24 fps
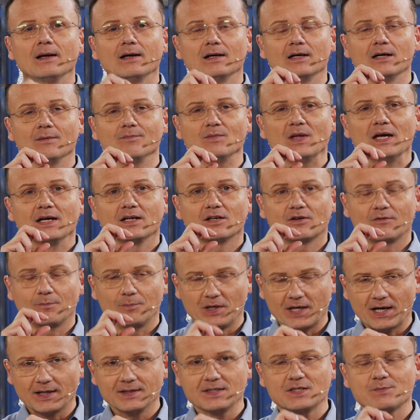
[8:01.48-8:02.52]
ähm,
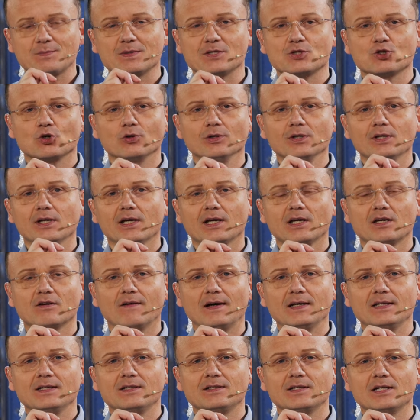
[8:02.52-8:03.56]
ganz besondere
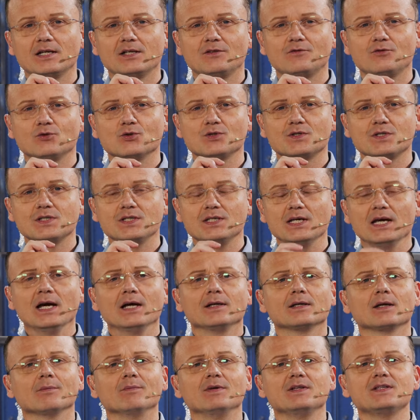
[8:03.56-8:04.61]
Qualität für Sie,
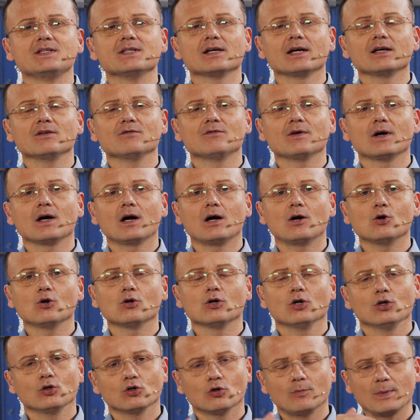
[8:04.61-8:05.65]
damit Sie einfach auch
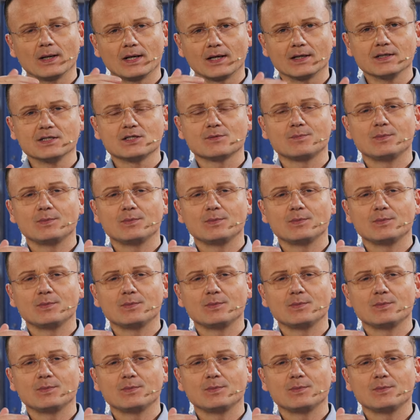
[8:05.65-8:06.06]
nochmal ganz